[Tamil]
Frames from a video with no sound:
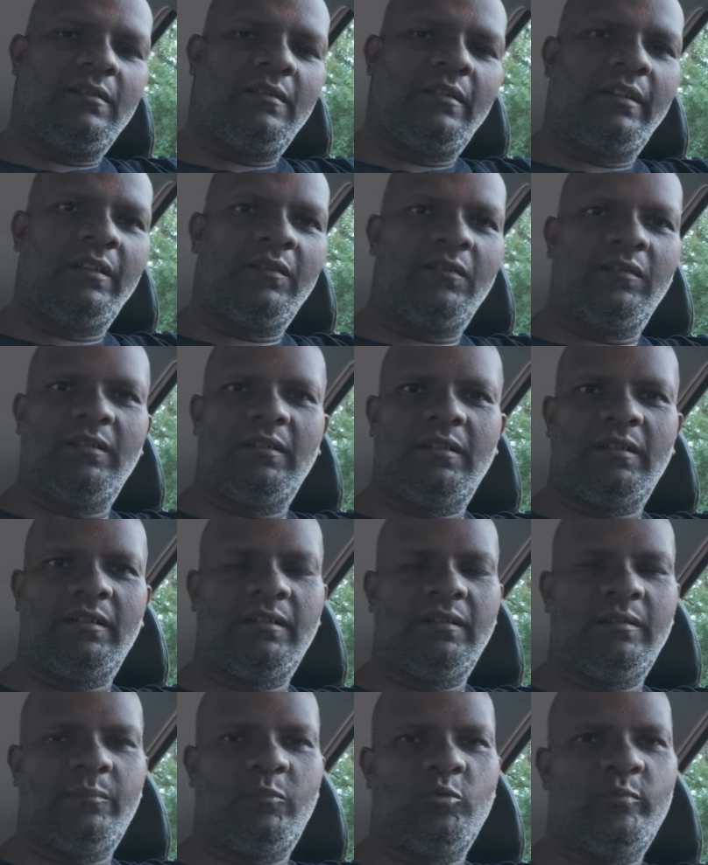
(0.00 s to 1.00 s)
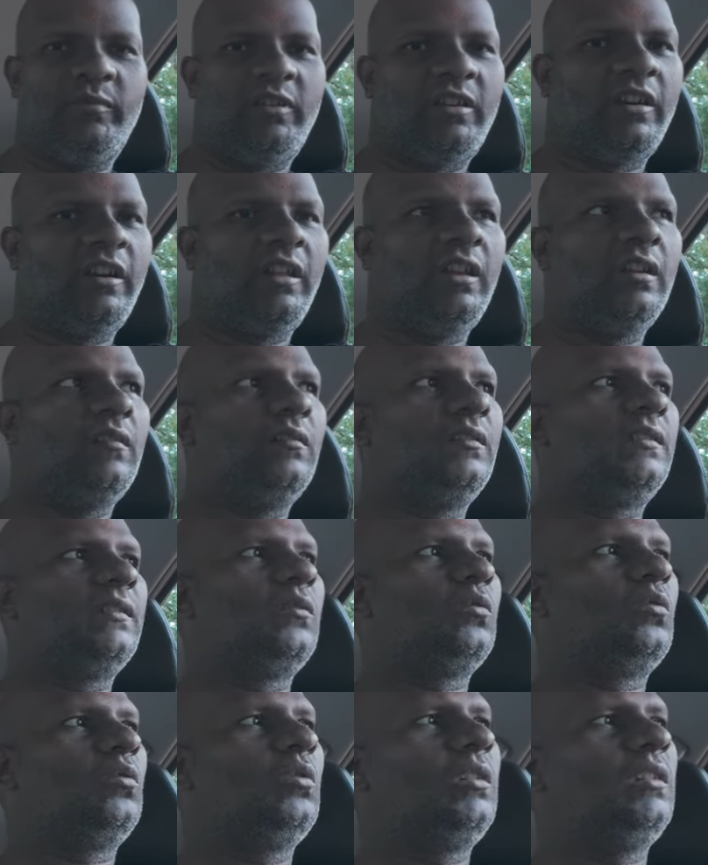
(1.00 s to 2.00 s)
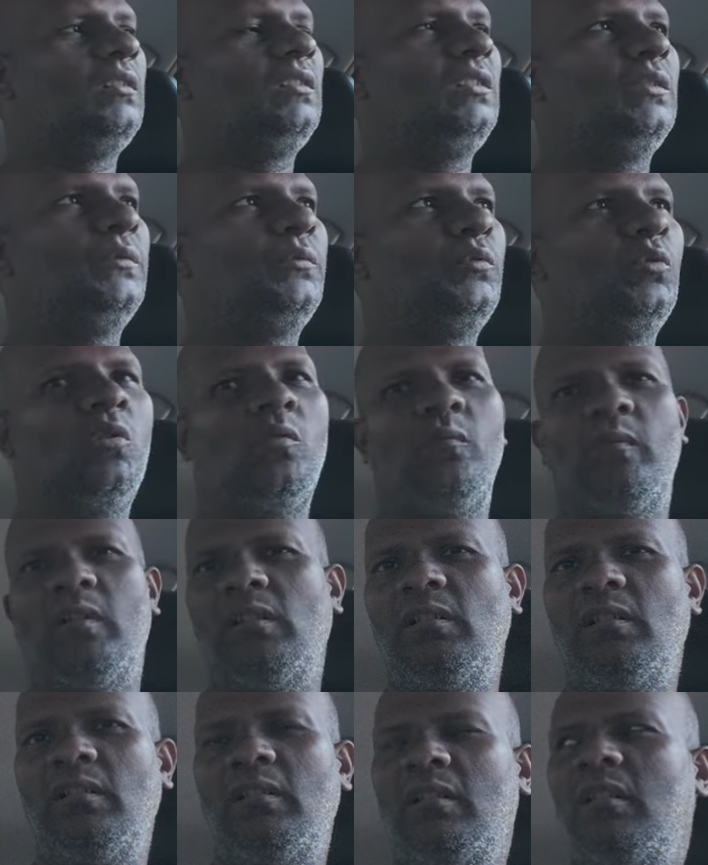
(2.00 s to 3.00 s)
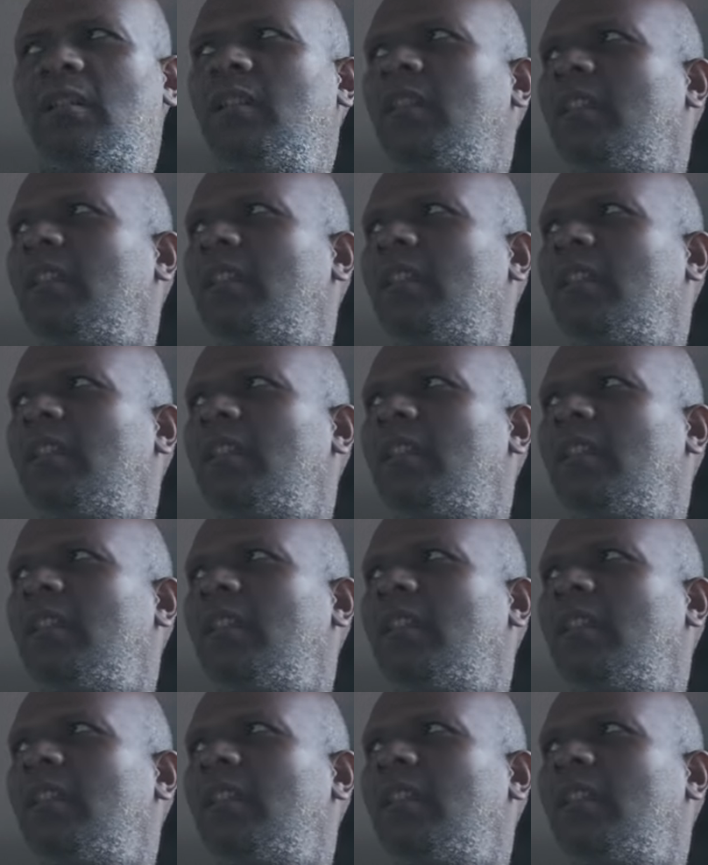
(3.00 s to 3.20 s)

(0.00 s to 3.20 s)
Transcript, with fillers: நீங்கள் வந்து அதை எப்போவுமே ரெடியாக வச்சுக்கணும் அதுக்கு ஃபோன் வந்ததுன்னா